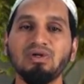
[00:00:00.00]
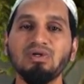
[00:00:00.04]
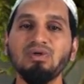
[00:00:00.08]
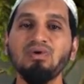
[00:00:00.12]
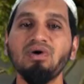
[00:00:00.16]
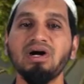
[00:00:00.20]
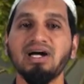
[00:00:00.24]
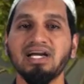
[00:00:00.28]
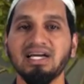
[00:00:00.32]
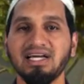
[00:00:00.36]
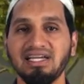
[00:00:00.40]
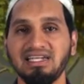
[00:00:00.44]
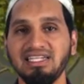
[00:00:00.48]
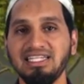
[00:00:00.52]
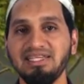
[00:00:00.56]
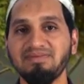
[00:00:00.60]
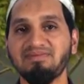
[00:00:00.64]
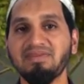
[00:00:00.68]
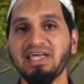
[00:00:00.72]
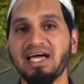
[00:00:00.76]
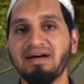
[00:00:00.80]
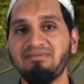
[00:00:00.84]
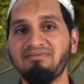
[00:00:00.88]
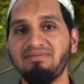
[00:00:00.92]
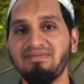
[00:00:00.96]
ลวกๆฮะรี
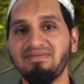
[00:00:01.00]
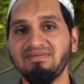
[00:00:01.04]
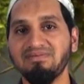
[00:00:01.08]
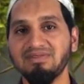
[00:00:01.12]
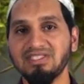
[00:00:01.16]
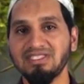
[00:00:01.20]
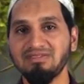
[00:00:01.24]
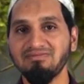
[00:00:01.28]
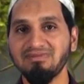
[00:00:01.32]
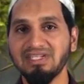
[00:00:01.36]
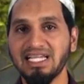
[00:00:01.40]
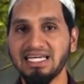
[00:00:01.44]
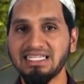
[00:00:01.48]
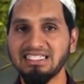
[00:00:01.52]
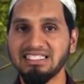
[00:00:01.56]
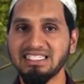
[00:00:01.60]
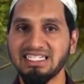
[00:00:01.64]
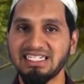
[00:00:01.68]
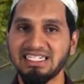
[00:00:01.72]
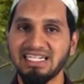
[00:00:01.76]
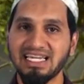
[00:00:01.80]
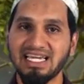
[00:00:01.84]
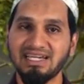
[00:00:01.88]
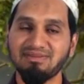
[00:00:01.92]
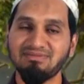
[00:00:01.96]
บทำบิสมิลลาห์เส
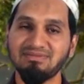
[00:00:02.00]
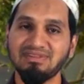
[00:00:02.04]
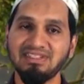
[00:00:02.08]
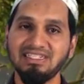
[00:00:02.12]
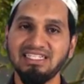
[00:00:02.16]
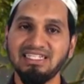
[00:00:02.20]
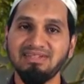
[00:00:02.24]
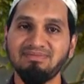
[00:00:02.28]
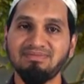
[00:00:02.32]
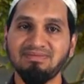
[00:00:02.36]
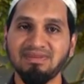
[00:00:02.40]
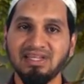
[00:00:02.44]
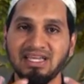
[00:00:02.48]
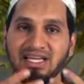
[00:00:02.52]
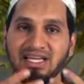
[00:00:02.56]
ร็จนะครับรีบ